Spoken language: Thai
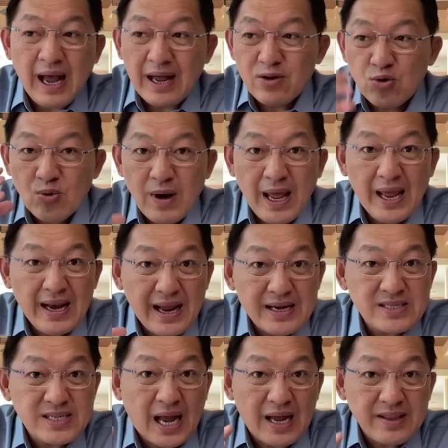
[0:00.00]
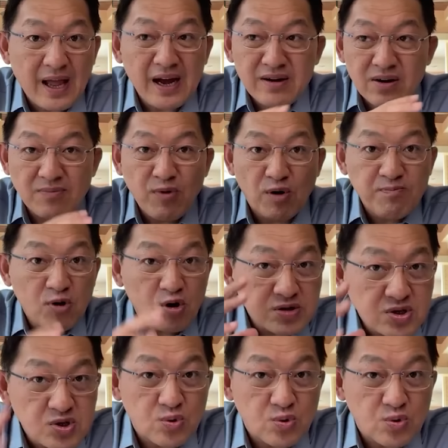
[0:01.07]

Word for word: ค่าดูแลรักษาทั้งระบบก็